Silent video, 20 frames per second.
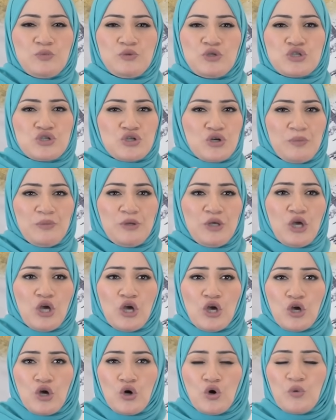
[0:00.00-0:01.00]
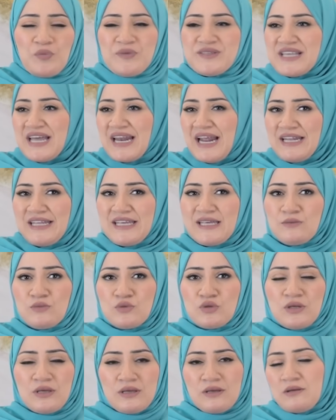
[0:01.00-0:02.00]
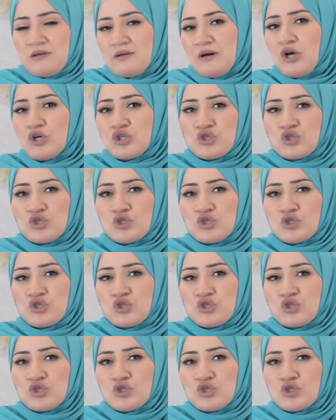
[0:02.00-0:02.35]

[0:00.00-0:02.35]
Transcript: وبتشربي وبتسالي عليه جن راح